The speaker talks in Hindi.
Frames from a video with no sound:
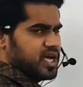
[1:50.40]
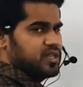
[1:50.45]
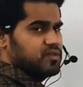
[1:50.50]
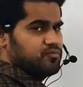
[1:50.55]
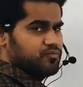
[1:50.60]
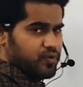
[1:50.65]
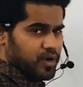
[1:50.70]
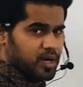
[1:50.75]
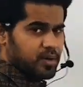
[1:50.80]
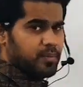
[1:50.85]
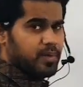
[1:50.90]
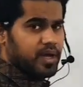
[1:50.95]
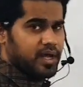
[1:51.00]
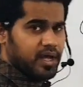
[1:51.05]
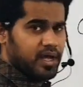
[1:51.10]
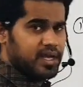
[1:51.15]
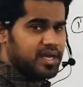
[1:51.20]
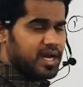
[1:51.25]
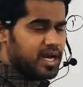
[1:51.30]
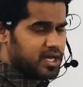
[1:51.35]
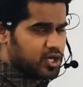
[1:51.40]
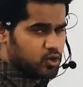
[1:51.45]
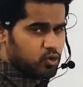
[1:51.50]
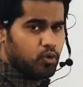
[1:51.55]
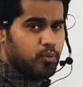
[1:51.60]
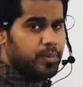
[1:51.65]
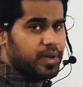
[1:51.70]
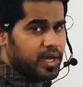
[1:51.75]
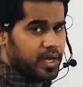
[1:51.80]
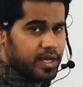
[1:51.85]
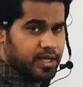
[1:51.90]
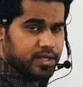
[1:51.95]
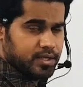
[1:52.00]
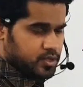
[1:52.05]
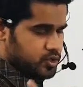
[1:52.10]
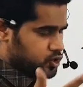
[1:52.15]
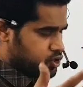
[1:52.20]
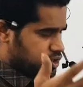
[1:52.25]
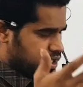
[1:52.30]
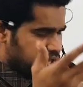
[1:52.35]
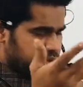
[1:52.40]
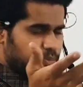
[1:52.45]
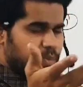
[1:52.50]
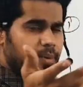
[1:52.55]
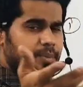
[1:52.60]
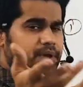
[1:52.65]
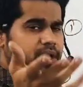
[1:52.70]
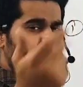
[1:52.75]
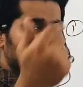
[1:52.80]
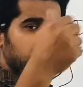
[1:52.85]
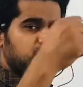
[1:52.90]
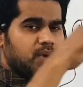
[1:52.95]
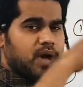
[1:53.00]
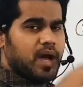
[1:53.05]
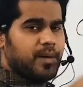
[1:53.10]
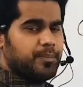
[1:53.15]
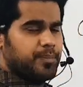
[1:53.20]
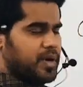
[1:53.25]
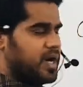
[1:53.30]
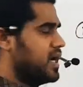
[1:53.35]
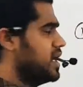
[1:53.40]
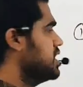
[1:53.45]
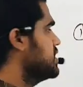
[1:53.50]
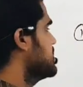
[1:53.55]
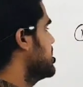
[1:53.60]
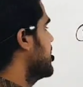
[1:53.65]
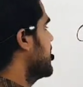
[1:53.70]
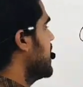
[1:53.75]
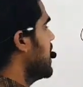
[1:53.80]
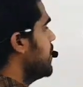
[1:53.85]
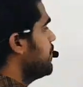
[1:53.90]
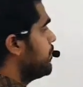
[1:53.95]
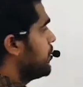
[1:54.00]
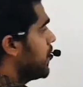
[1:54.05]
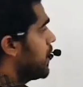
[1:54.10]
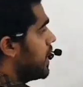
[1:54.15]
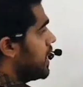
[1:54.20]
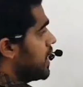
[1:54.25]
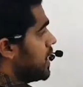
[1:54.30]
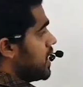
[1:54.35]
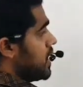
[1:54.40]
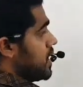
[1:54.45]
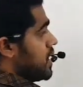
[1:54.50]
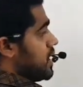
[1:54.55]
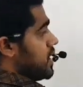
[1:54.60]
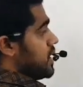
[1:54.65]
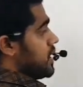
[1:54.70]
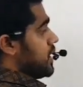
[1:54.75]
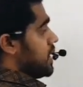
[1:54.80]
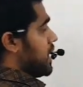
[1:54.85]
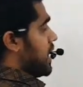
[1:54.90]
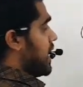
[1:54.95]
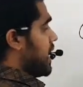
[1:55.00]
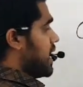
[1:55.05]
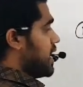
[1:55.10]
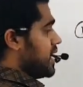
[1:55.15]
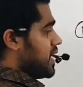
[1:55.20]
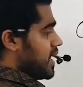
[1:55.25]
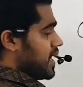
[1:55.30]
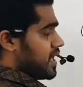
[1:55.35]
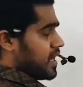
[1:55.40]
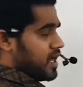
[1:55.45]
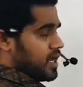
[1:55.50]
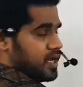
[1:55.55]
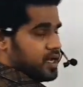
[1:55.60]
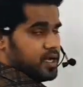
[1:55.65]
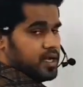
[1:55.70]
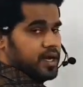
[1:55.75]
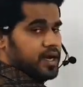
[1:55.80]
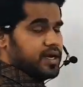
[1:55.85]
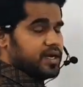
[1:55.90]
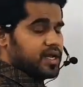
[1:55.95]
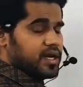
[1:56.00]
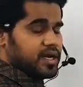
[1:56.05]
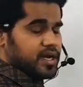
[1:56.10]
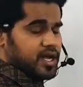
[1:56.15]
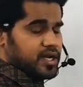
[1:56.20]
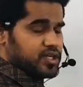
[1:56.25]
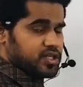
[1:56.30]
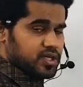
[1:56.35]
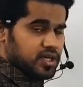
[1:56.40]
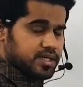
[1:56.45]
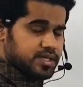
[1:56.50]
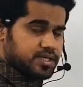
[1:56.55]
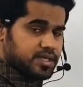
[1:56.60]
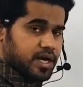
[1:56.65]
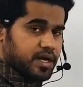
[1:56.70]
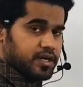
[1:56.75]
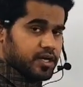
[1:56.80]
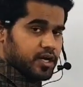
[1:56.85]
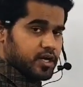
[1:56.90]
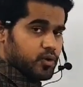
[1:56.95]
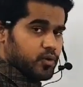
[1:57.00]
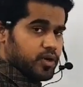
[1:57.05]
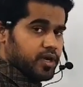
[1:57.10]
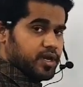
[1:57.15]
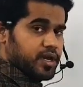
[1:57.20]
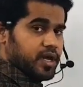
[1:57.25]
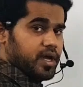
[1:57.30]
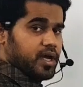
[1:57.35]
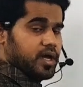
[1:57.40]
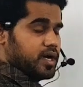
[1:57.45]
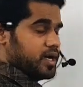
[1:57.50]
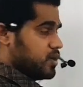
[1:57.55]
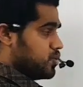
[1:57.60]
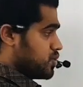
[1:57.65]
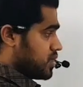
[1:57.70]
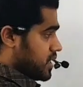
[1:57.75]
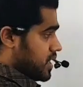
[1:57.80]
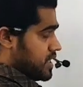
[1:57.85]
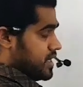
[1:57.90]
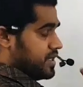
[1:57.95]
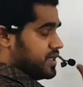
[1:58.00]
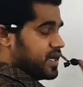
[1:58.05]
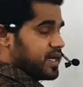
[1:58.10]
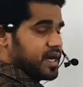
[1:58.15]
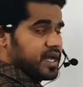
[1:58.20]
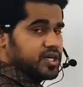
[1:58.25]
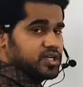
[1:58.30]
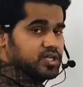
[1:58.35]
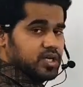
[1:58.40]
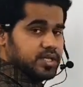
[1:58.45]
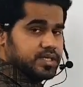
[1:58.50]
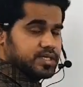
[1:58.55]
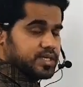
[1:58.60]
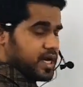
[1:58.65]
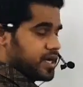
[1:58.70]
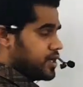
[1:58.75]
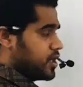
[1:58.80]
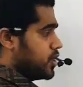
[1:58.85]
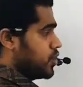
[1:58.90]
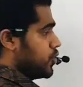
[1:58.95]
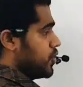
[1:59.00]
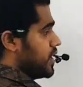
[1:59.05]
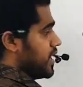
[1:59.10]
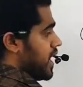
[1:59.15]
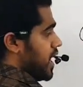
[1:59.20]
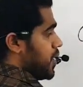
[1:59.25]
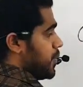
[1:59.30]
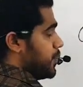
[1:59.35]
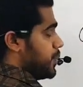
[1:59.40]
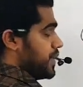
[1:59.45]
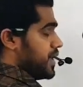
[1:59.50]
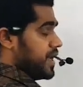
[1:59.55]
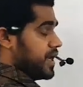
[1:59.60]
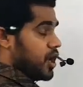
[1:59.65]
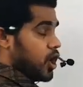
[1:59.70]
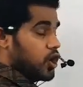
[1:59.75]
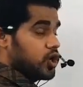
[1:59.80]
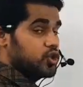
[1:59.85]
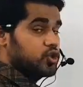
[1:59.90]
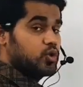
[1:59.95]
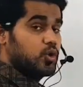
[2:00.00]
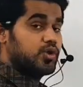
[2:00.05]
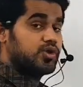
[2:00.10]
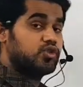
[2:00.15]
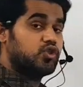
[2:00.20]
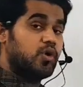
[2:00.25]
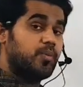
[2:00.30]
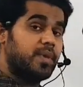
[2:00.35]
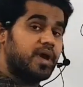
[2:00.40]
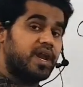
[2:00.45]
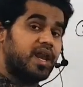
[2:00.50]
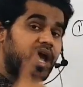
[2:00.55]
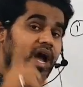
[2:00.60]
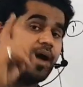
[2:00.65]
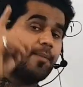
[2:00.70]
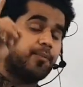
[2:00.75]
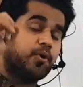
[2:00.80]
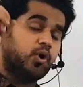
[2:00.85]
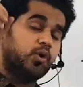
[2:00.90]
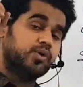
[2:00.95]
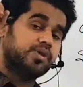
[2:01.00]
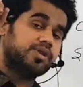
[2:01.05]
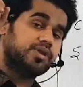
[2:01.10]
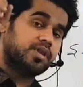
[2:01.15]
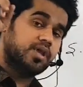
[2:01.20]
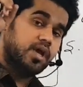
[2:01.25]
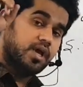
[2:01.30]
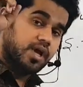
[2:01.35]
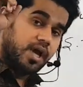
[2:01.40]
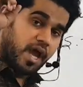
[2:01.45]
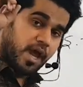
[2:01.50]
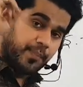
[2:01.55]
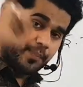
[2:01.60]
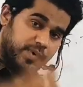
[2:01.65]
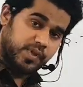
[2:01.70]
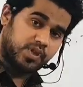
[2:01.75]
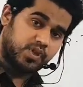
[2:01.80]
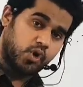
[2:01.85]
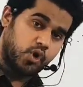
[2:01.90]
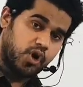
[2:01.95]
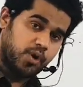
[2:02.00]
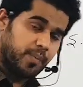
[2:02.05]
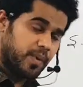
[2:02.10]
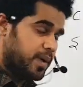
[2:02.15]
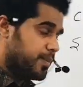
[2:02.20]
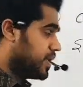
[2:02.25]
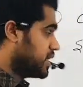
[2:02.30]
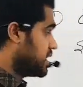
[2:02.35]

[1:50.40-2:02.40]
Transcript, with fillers: शायद वन में है या टू में है जिसमें भी है उसमें आप पढ़ लीजिएगा करंट एक इंटरनेशनल स्टैंडर्ड यूनिट है आ, उसका इंटरनेशनल स्टैंडर्ड यूनिट एम्पियर है और दोस्तों मैंने आपको उस एपिसोड में